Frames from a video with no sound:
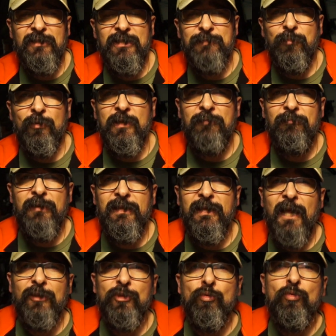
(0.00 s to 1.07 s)

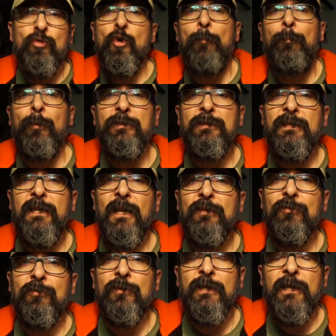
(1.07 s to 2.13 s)
disponibilità di un gruppo di
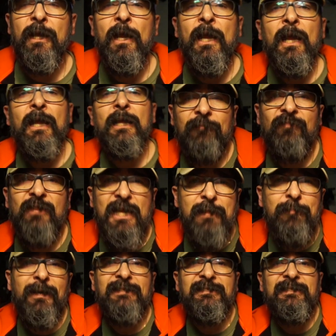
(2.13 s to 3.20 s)
tiratori,
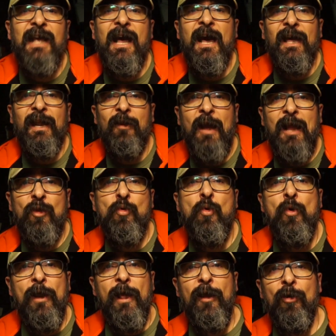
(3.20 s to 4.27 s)
di passare
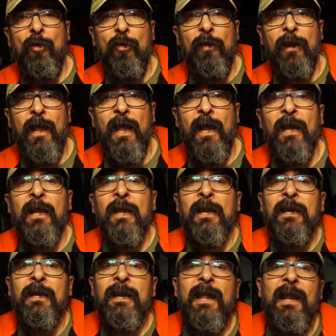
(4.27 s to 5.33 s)
alcune ore
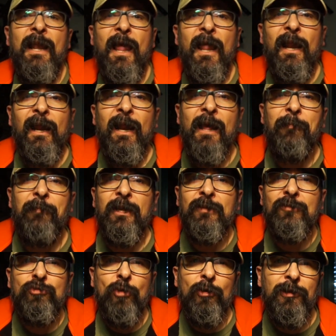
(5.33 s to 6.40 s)

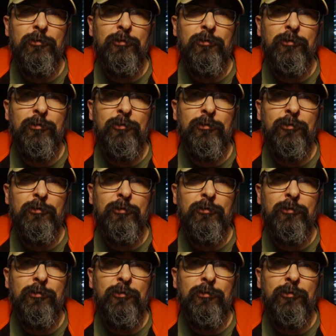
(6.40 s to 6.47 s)
nell'allenamento